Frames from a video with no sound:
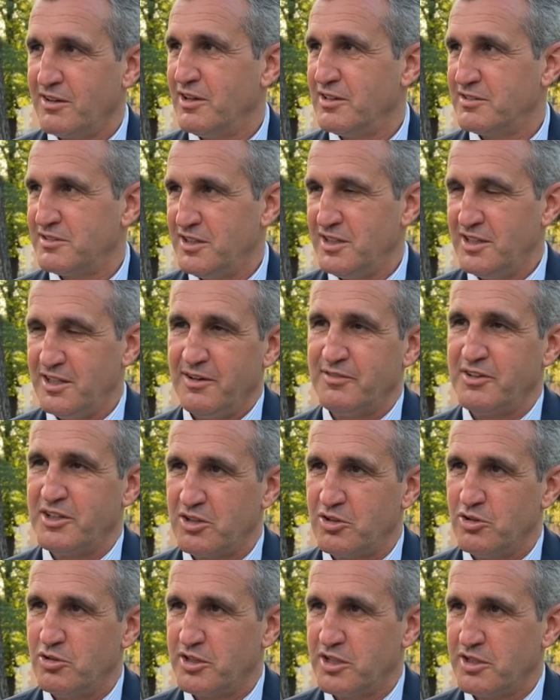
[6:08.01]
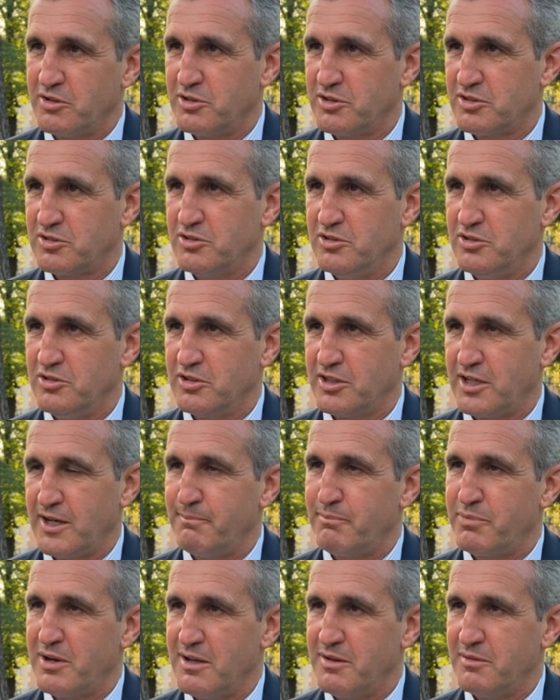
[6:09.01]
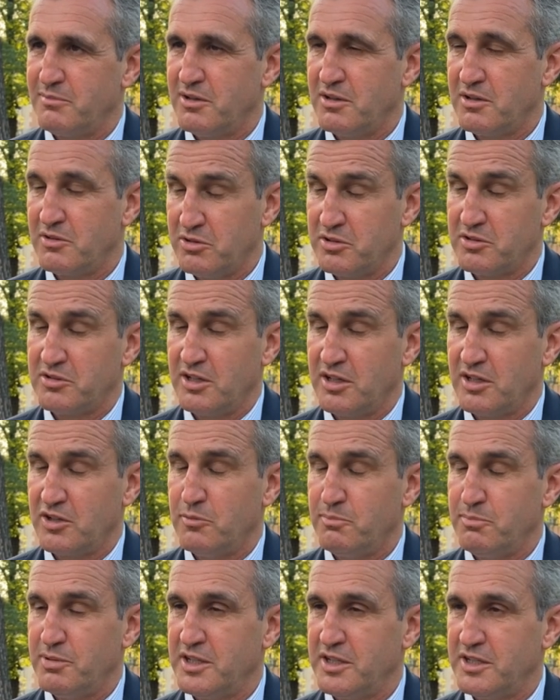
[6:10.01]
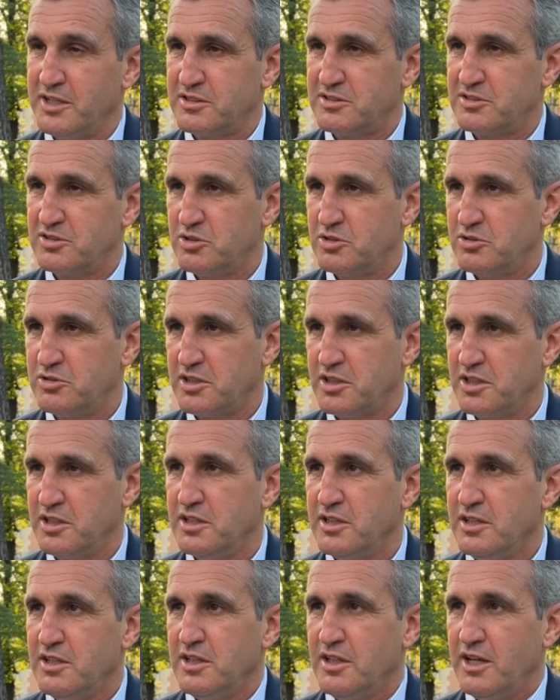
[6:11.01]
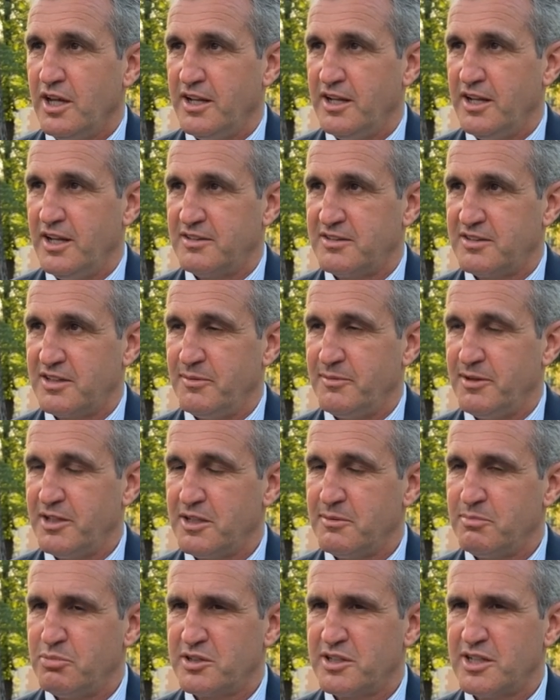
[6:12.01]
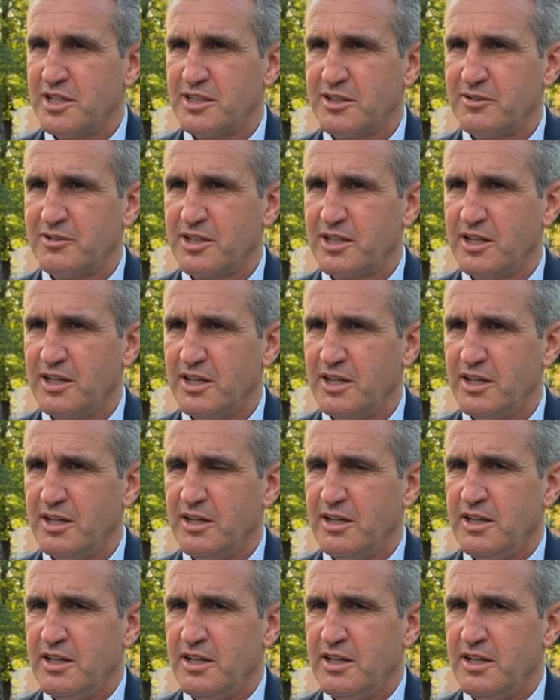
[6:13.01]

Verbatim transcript: quasi la vittoria di questo Gran Premio e questa Coppa delle Nazioni ed è estremamente importante perché